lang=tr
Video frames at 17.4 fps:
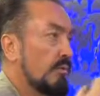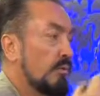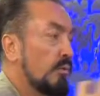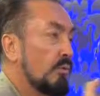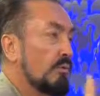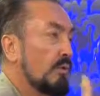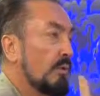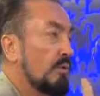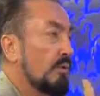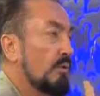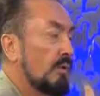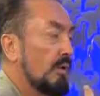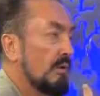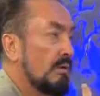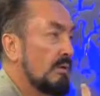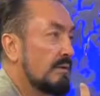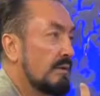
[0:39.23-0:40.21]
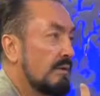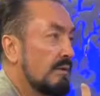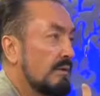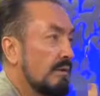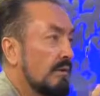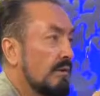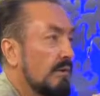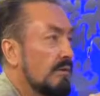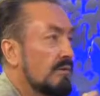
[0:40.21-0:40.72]
muktedir olan
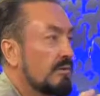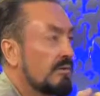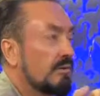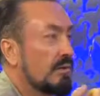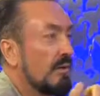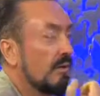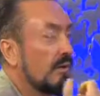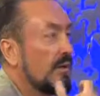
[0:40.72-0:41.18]
insanlara karşı